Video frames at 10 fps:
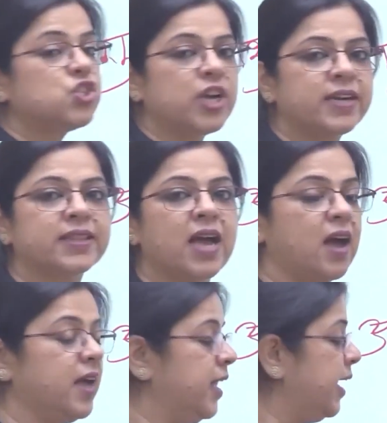चढ़ता
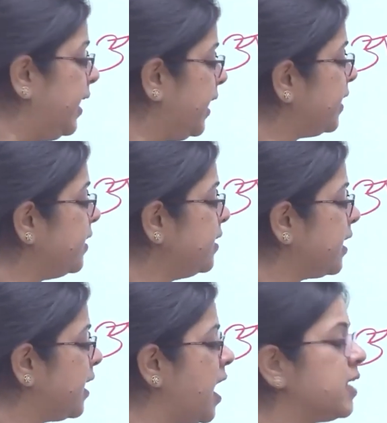हिरण
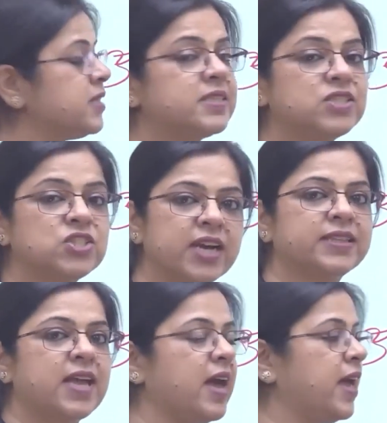घास
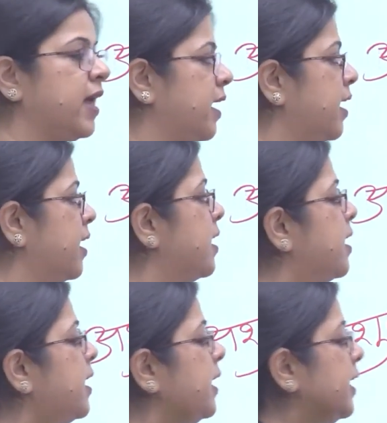चढ़ता है
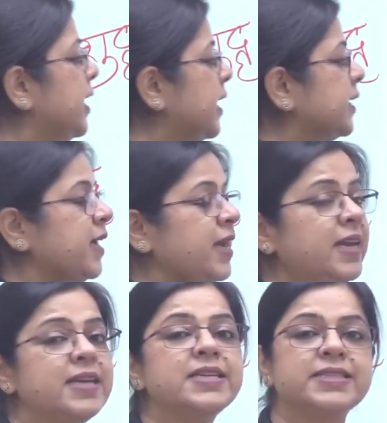लड़की
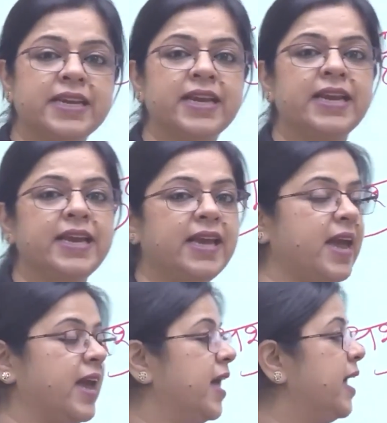स्त्रीलिंग
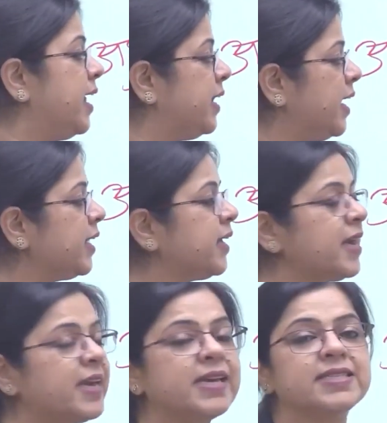है लड़की
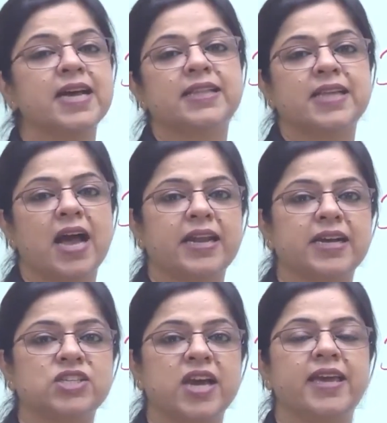के साथ आना
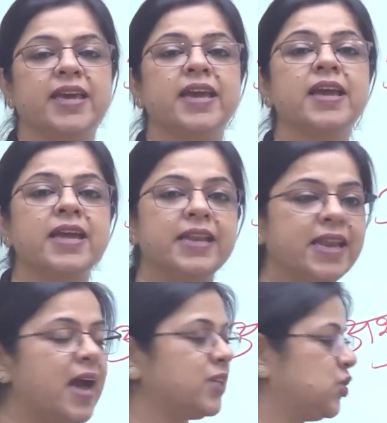चाहिए
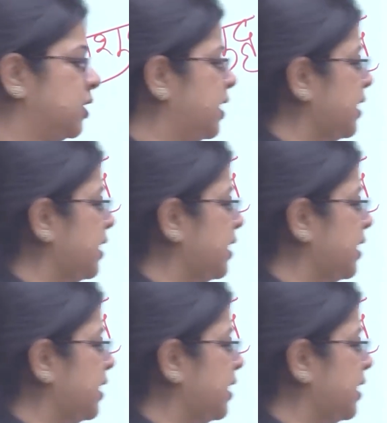नाचती